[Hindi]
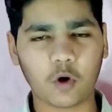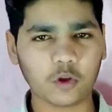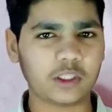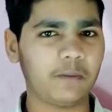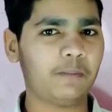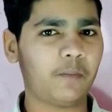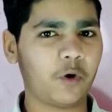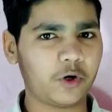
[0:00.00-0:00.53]

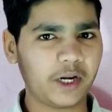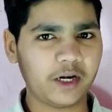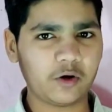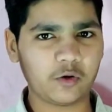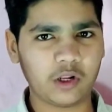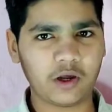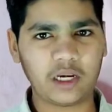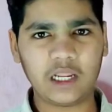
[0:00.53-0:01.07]
बहुत
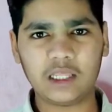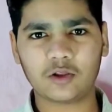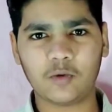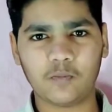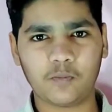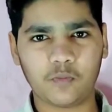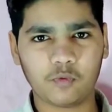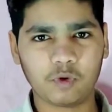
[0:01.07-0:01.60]
इंपॉर्टेंट होने वाला है इसको
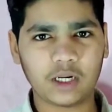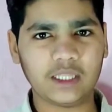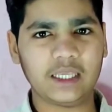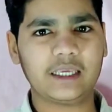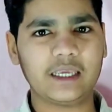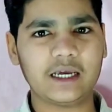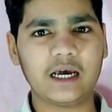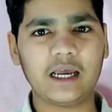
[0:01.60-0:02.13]
पूरा
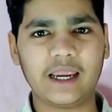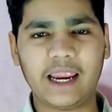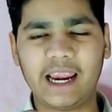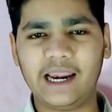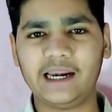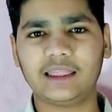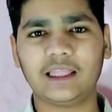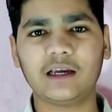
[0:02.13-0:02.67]
देखिएगा
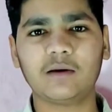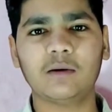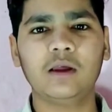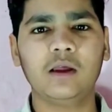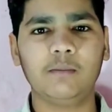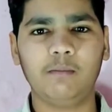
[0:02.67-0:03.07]
एंड तक